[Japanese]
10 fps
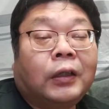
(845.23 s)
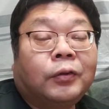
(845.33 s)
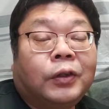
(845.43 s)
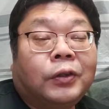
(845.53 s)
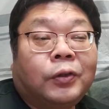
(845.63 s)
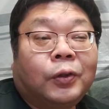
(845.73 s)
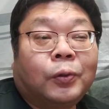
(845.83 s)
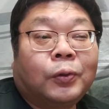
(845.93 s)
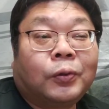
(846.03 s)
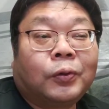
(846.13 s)
ハードディスクに
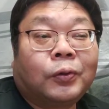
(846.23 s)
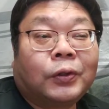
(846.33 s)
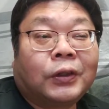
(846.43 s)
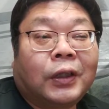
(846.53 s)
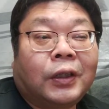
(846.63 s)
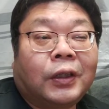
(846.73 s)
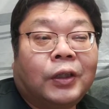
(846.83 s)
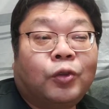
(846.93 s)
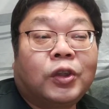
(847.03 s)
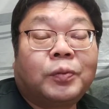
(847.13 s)
保存したり
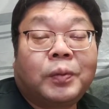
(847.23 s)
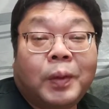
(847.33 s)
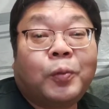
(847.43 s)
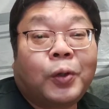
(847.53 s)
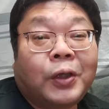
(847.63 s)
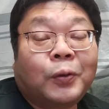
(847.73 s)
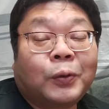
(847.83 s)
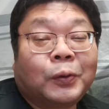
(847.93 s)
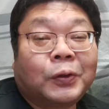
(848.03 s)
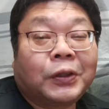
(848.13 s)
USB メモリに
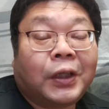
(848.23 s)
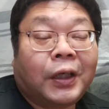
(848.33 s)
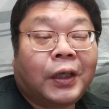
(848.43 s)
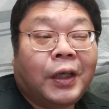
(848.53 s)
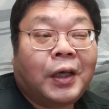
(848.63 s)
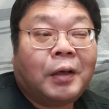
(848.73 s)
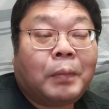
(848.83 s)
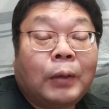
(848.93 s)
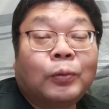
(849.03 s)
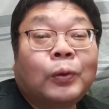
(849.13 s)
保存して
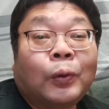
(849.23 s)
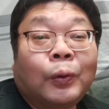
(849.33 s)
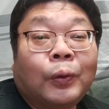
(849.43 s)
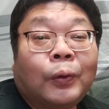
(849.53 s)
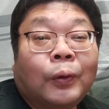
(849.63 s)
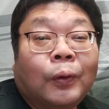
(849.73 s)
マウントを